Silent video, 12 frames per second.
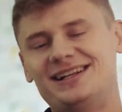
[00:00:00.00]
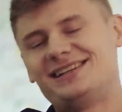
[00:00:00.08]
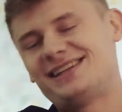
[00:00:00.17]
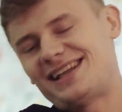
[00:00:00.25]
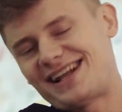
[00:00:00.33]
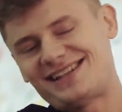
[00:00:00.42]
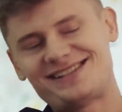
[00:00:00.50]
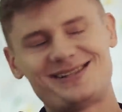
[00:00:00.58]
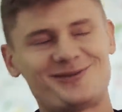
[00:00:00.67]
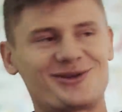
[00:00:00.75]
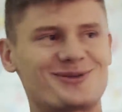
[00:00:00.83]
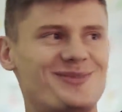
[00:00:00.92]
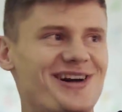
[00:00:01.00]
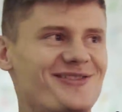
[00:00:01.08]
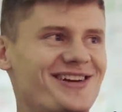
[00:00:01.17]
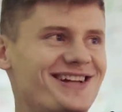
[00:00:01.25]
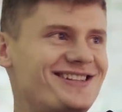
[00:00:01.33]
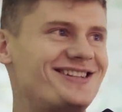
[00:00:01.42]
nie da rady z nim
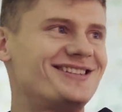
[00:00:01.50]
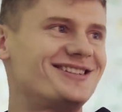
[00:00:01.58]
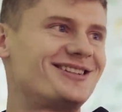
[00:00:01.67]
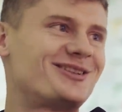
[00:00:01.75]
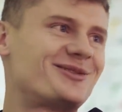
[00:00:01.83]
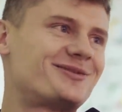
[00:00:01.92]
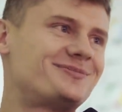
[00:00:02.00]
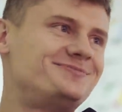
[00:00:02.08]
rozmawiać, no to